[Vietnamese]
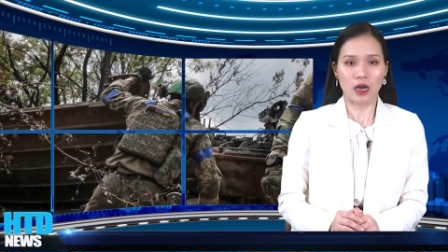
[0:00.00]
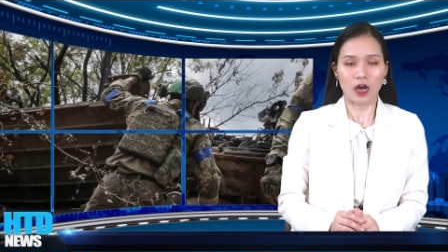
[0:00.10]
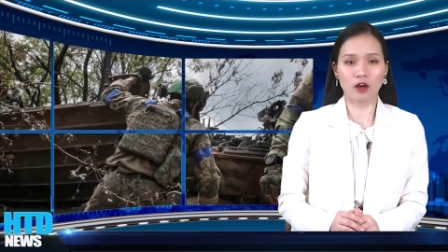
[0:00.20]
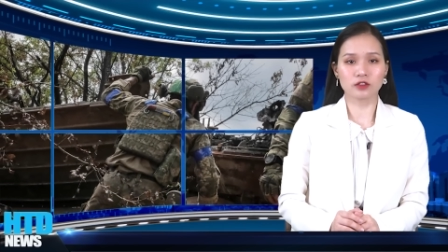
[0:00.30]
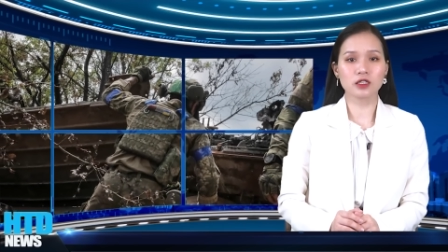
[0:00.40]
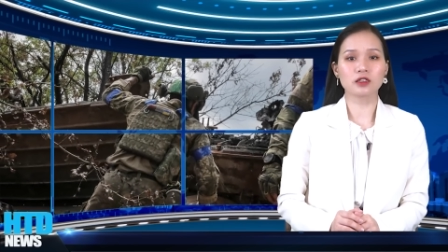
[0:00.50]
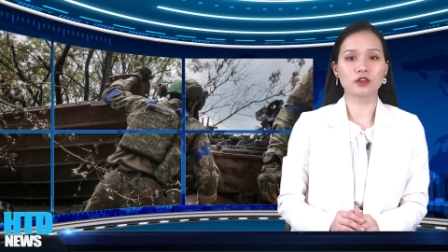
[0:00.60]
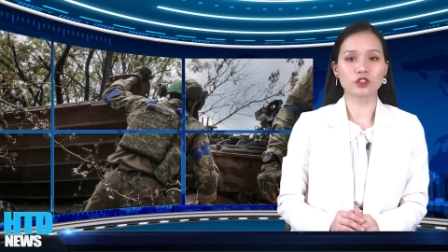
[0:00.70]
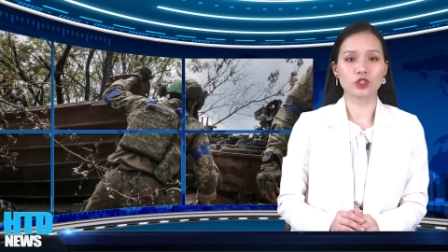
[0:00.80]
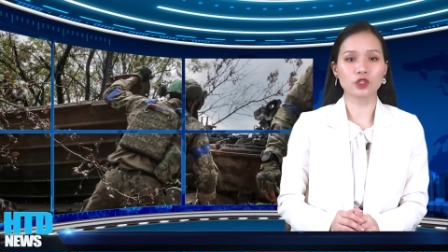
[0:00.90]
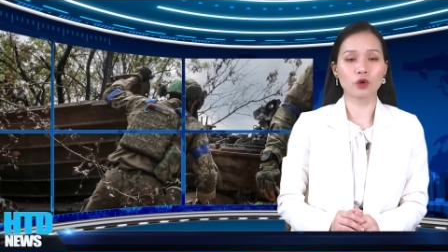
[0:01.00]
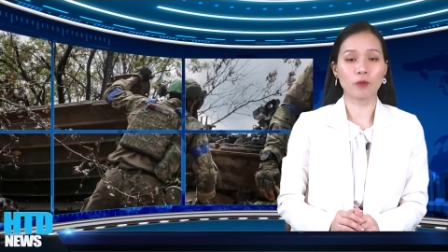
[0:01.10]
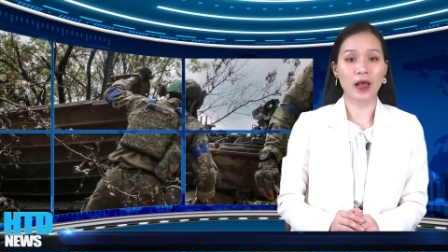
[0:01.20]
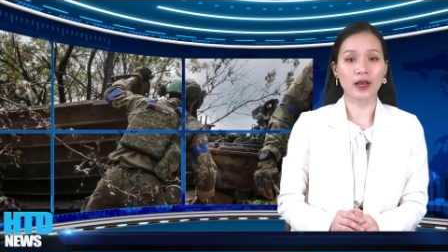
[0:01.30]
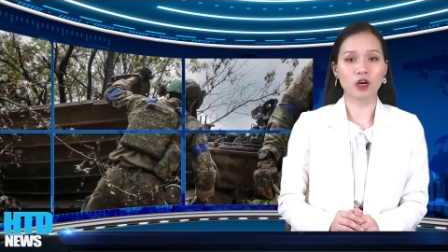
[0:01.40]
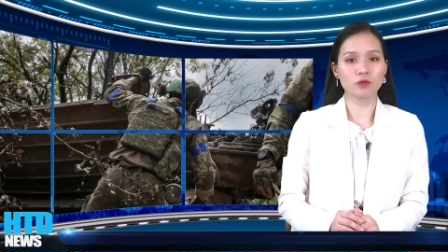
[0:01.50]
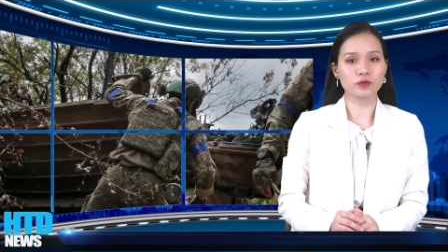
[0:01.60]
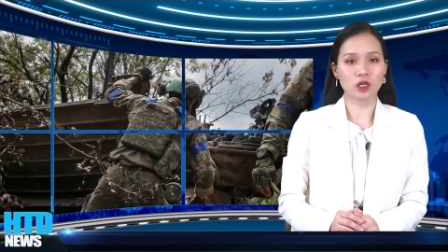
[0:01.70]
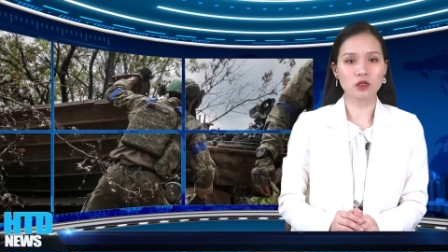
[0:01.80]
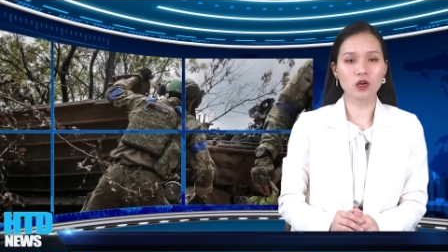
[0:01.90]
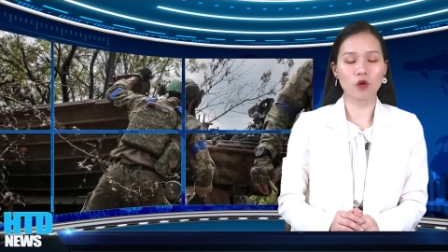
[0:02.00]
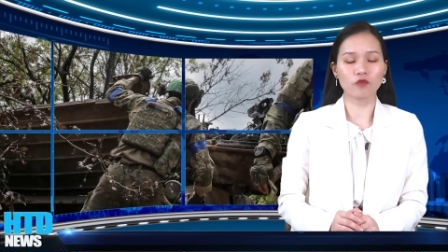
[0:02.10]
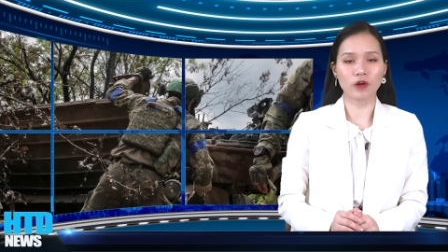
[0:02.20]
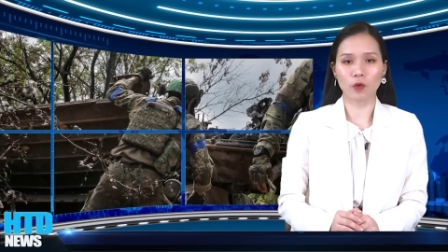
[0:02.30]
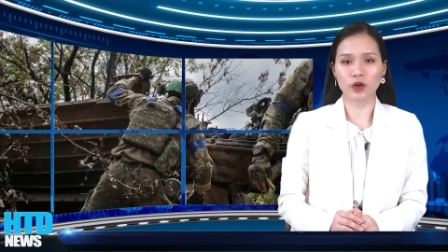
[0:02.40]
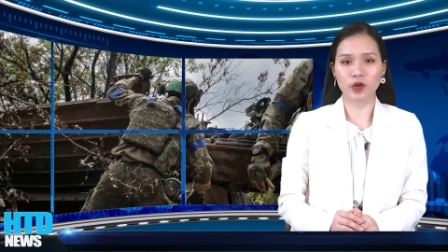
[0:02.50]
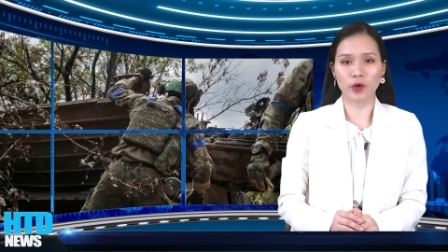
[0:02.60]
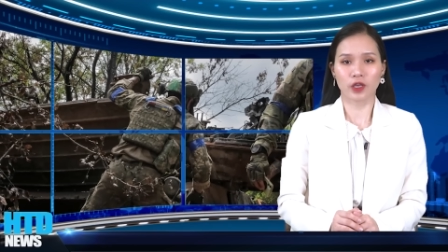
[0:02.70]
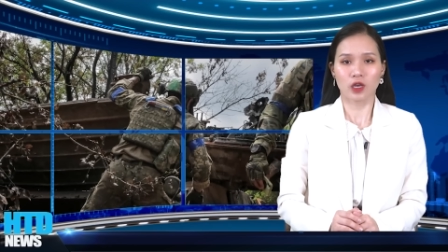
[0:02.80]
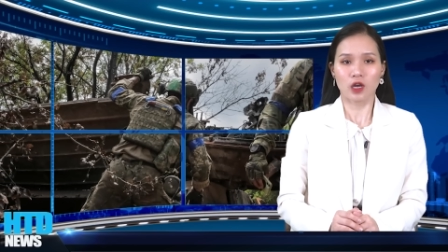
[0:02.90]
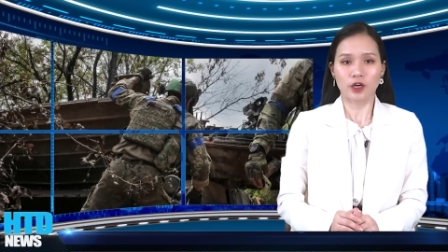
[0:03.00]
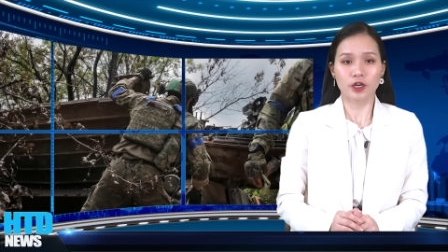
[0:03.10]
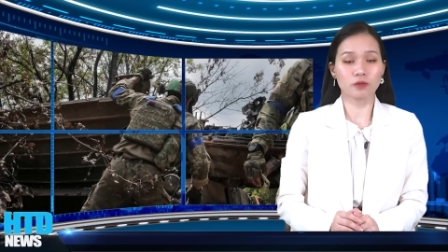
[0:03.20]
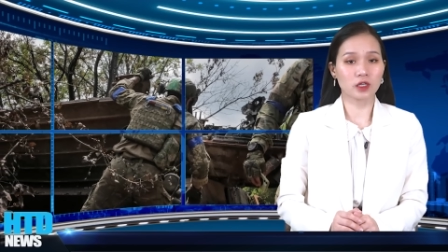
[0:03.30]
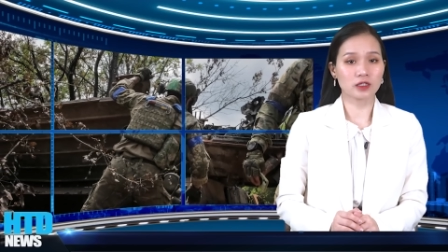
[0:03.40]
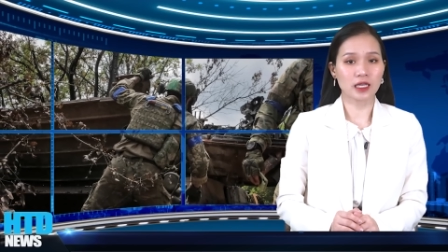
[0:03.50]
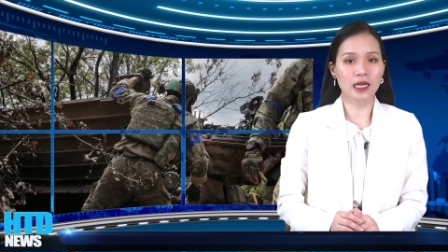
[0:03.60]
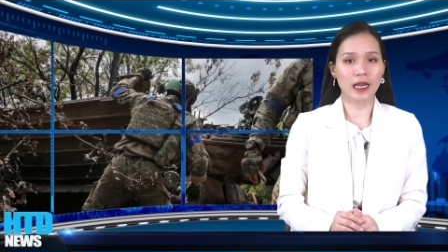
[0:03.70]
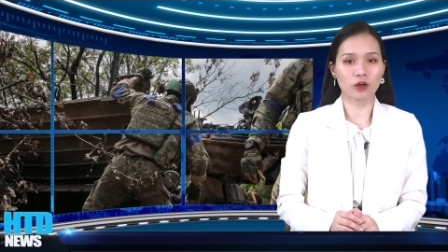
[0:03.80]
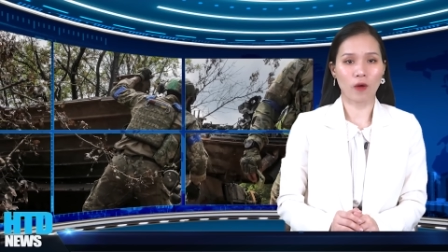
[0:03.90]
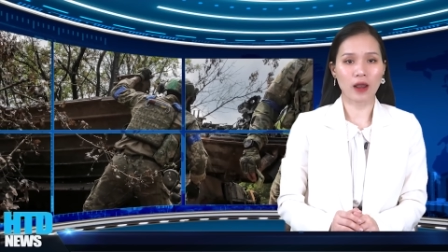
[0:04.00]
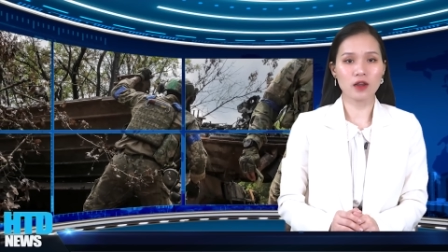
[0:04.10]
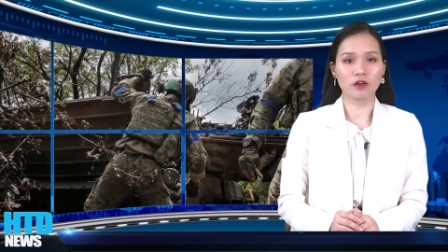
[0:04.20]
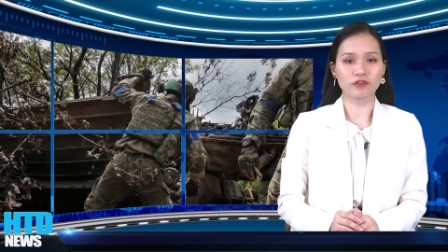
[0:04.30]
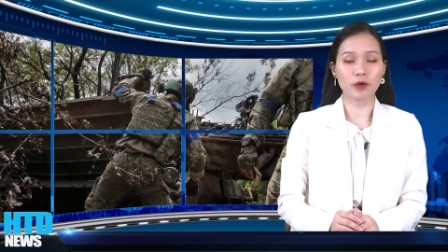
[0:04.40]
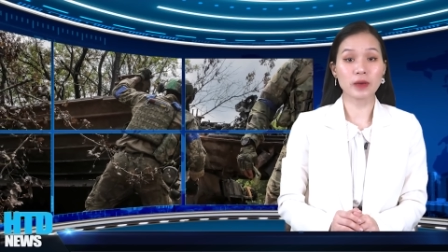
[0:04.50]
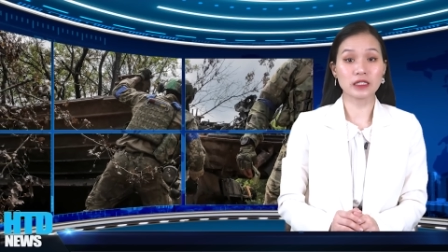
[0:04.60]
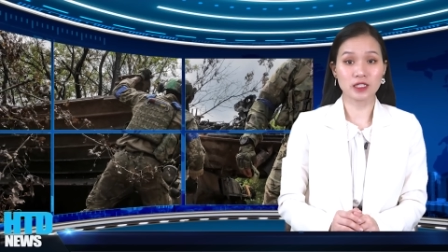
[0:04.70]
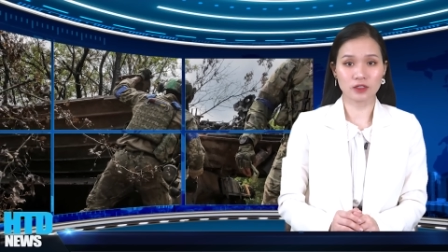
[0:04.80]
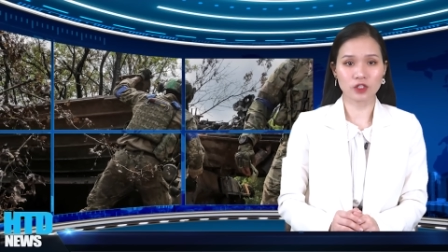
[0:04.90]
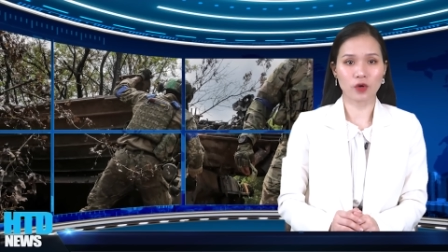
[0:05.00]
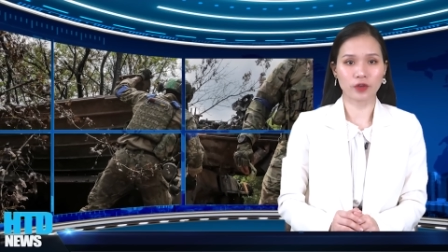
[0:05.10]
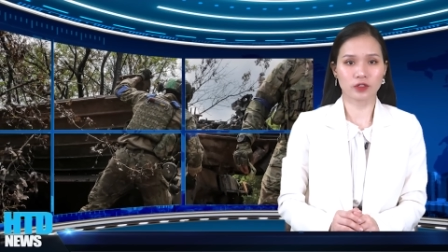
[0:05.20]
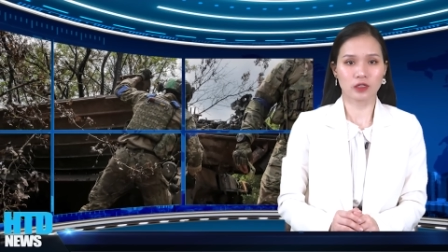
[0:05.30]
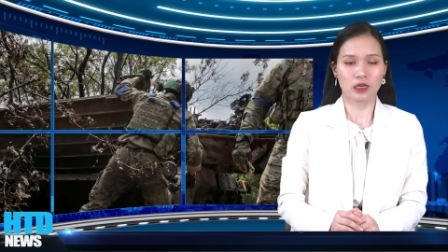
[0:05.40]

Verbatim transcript: Họ tích cực sử dụng hàng không tấn công và quân đội, đồng thời tiến hành hỏa lực pháo binh dữ dội.